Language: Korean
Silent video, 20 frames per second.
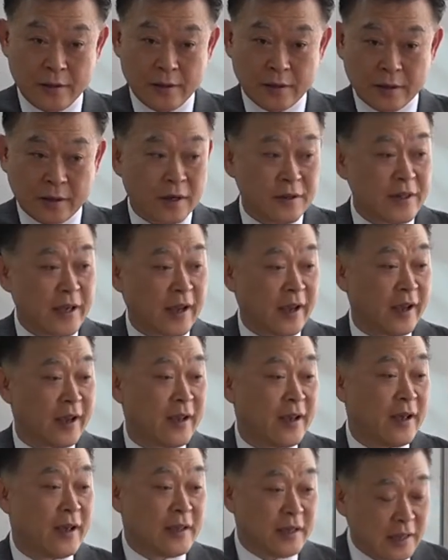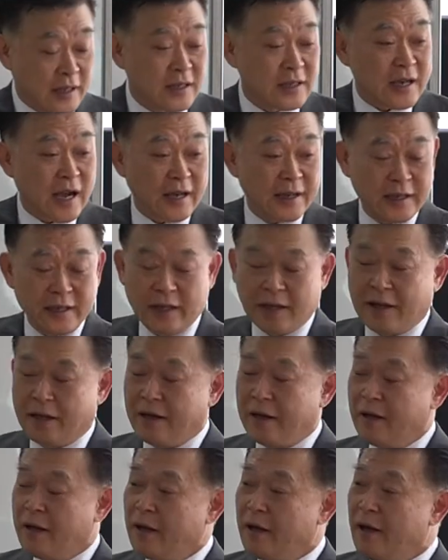그런데 인간이
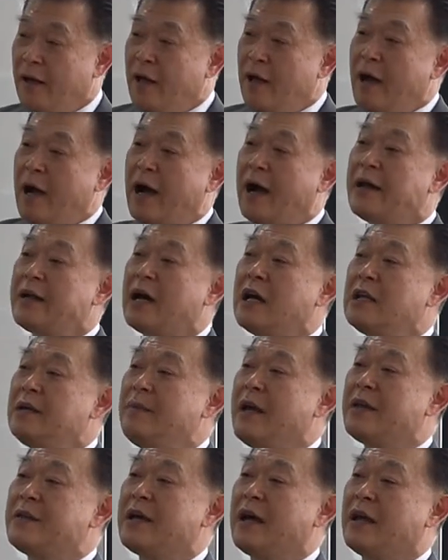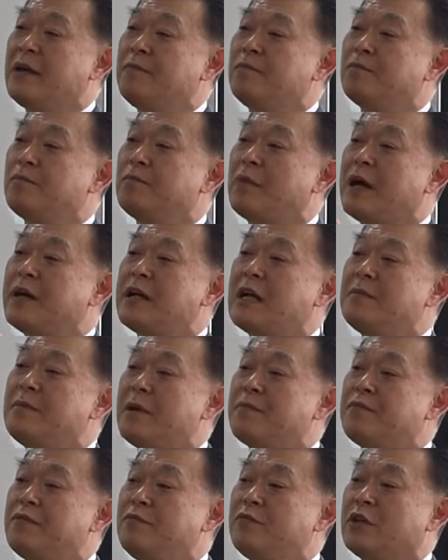하나님에 대한
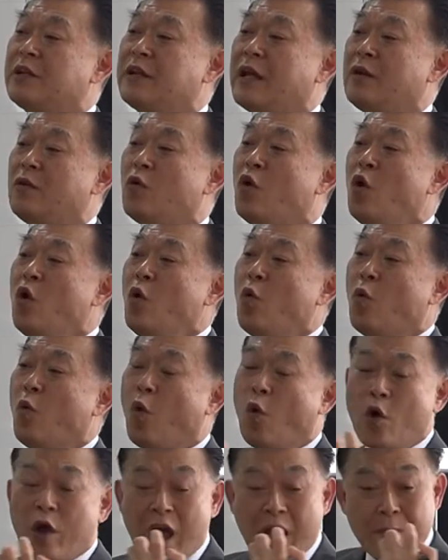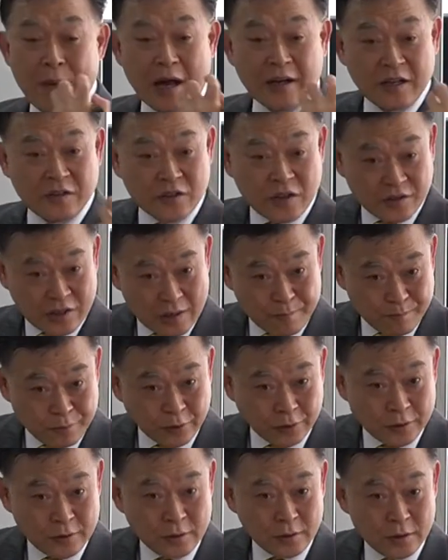하나님의 품성에 대한 오해만 있었을
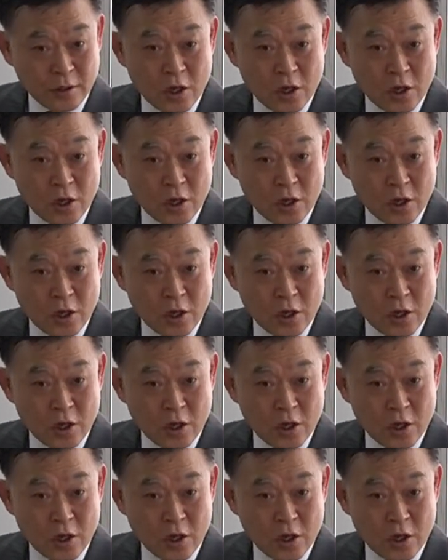뿐